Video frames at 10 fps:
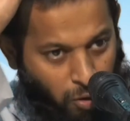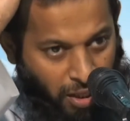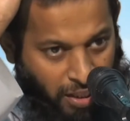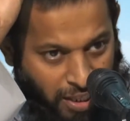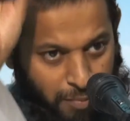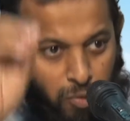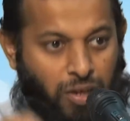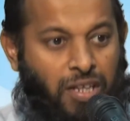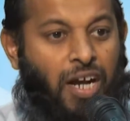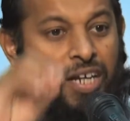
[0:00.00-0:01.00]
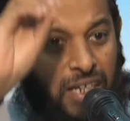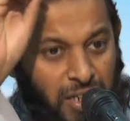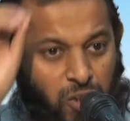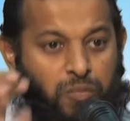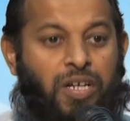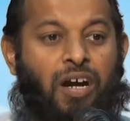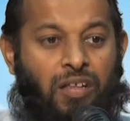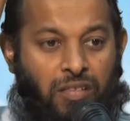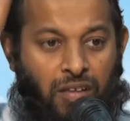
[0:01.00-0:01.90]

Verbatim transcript: போகாது அதே போன்றுதான் இருக்கும் யா